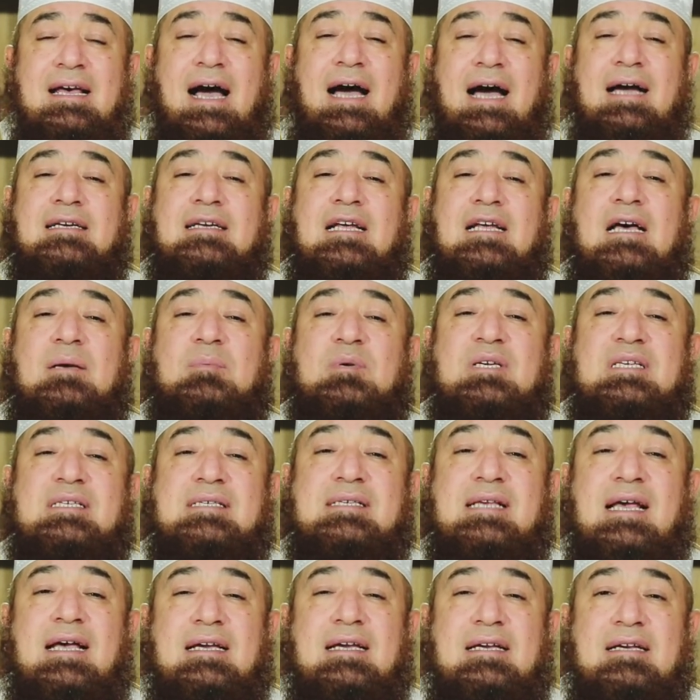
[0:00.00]
عن أبي
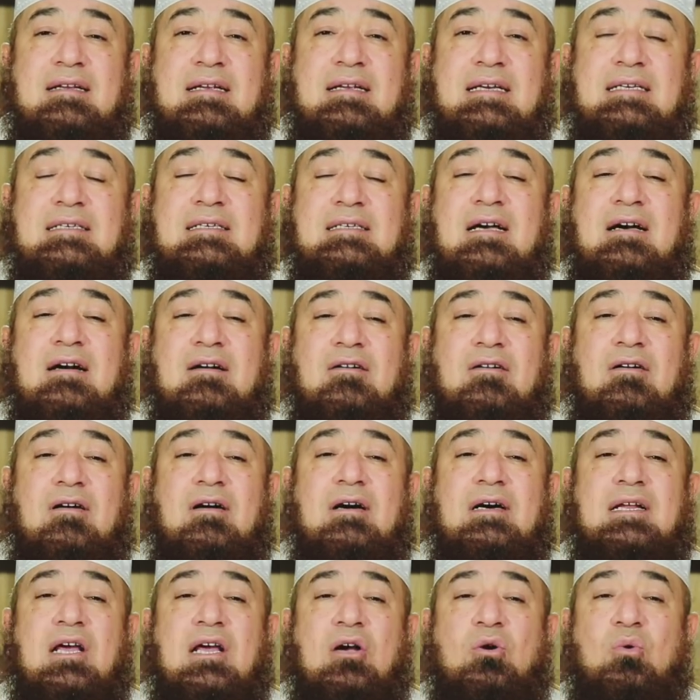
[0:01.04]
الزاهرية
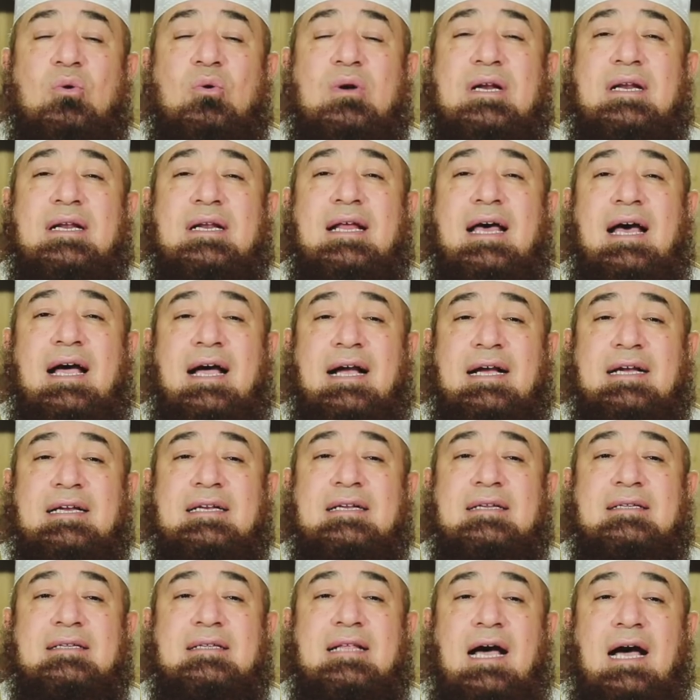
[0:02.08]
قال كنا
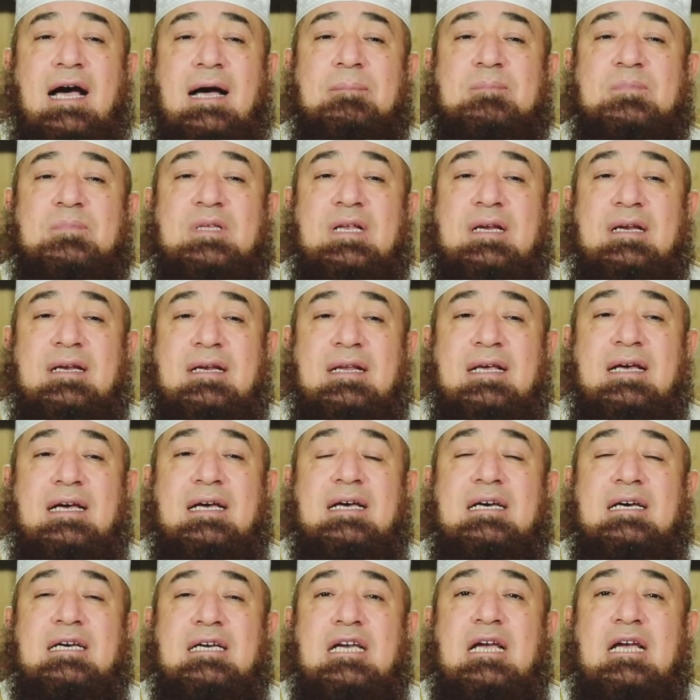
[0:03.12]
عند عبد
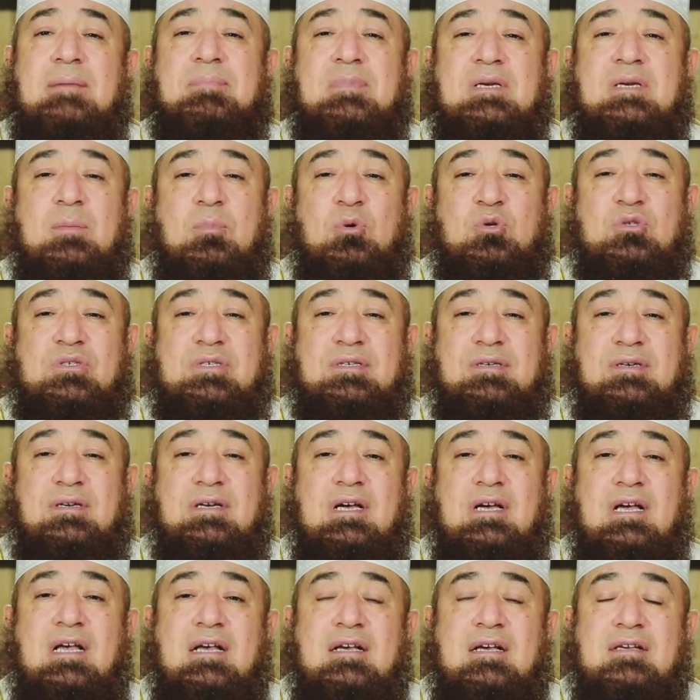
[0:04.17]
الله ابن بصر
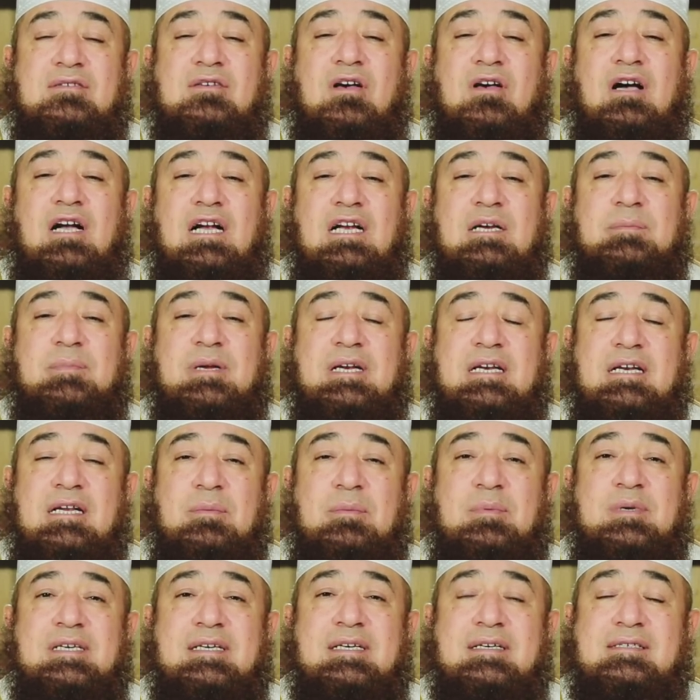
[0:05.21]
صاحب
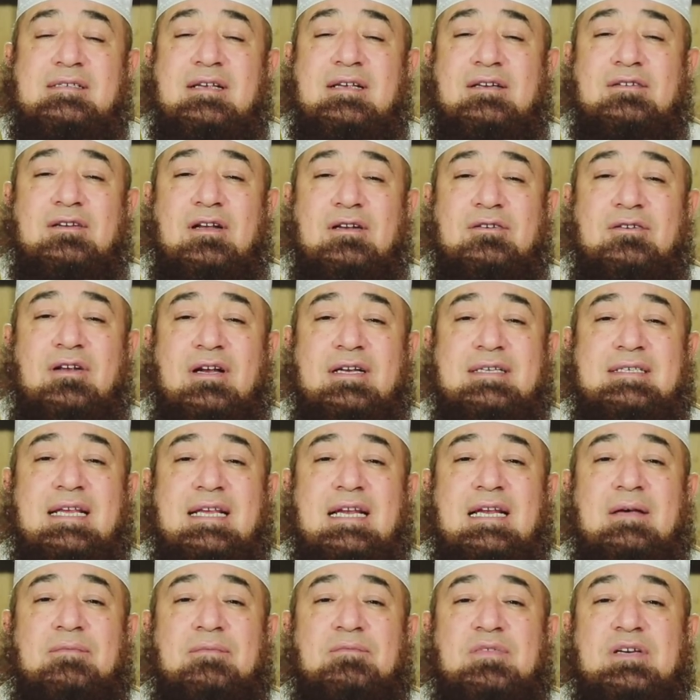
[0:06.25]
النبي صلى الله عليه
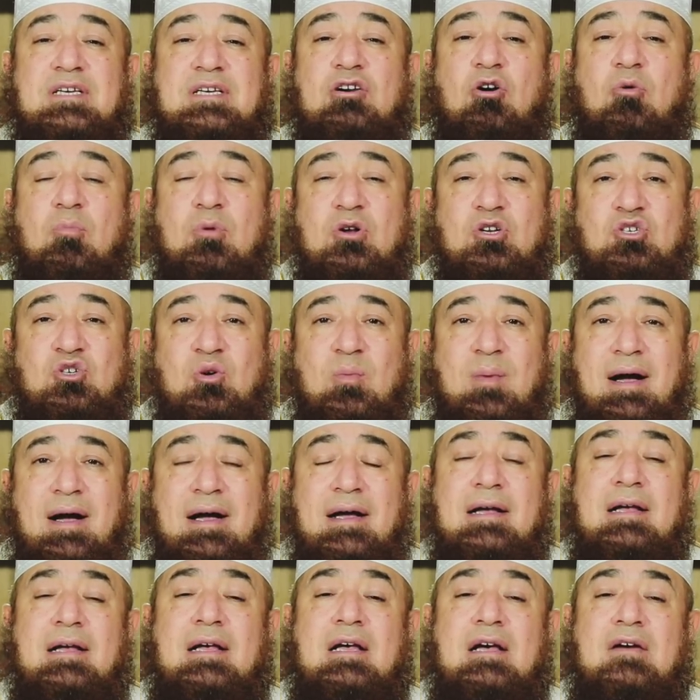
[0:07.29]
وسلم في يوم
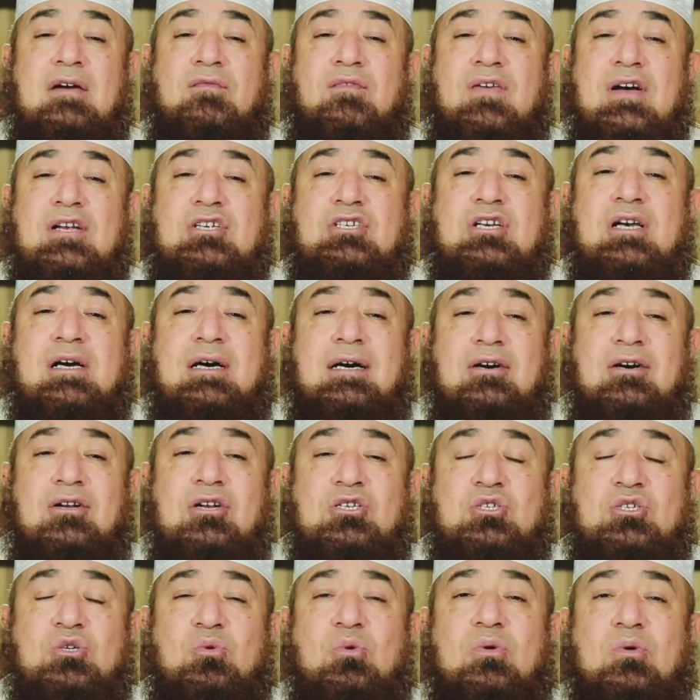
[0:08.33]
الجمعة فجاء
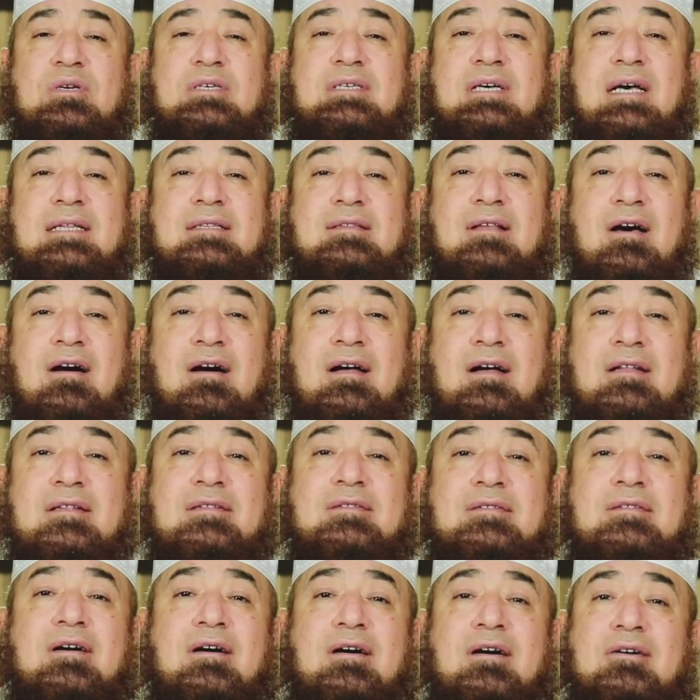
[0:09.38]
رجل
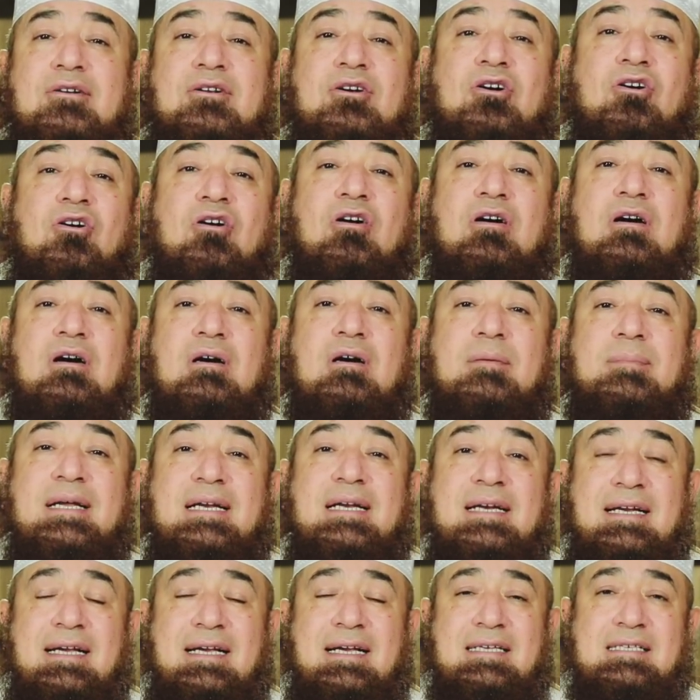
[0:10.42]
يتخطى رقاب
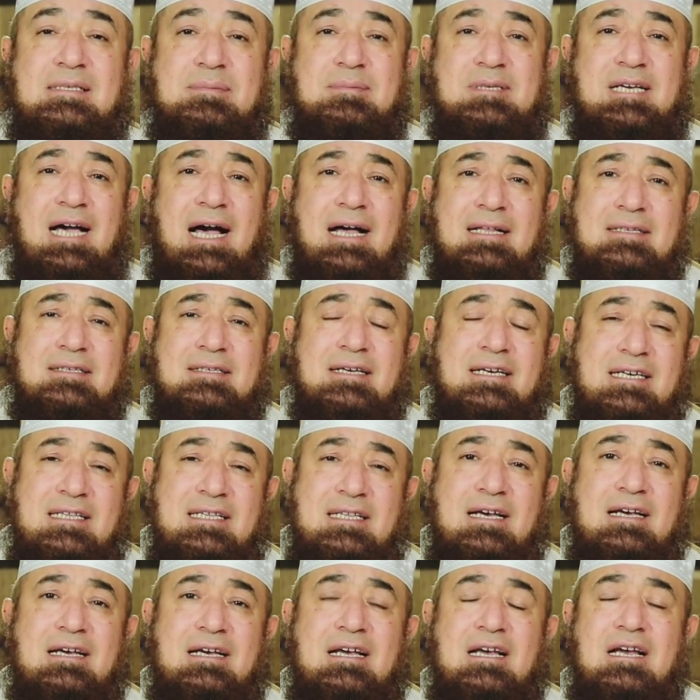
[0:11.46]
الناس بيعدي
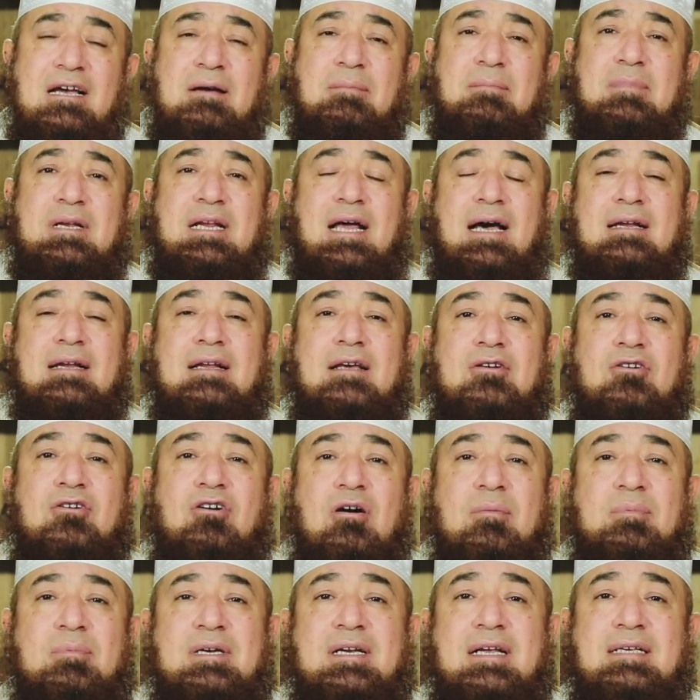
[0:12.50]
كده من على
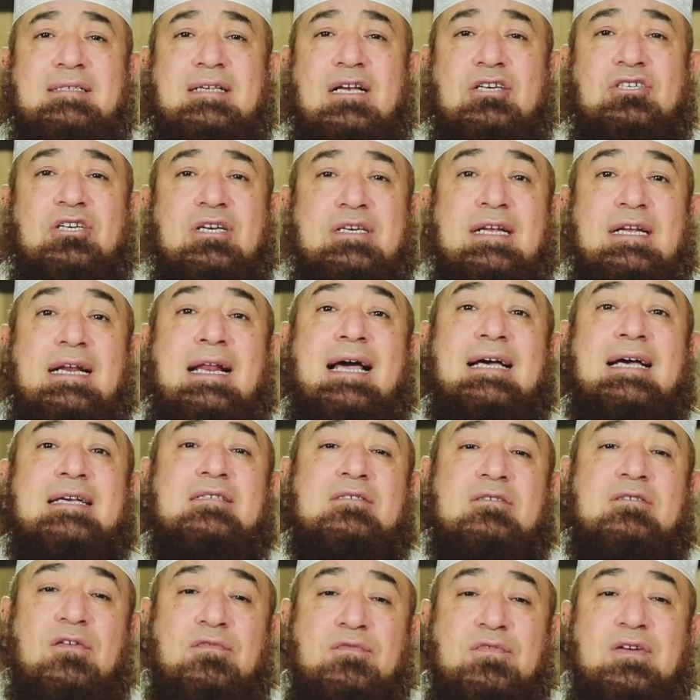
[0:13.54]
رقاب الناس عشان يلحق
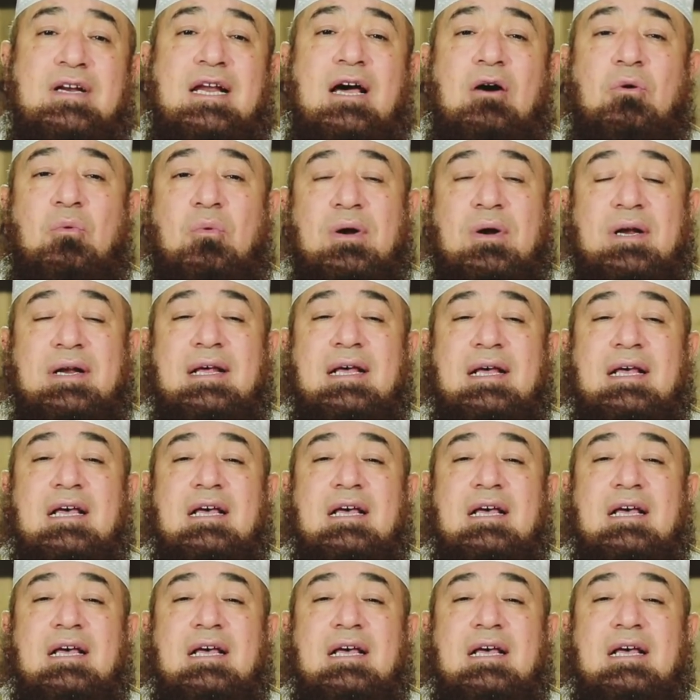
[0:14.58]
الصف الأول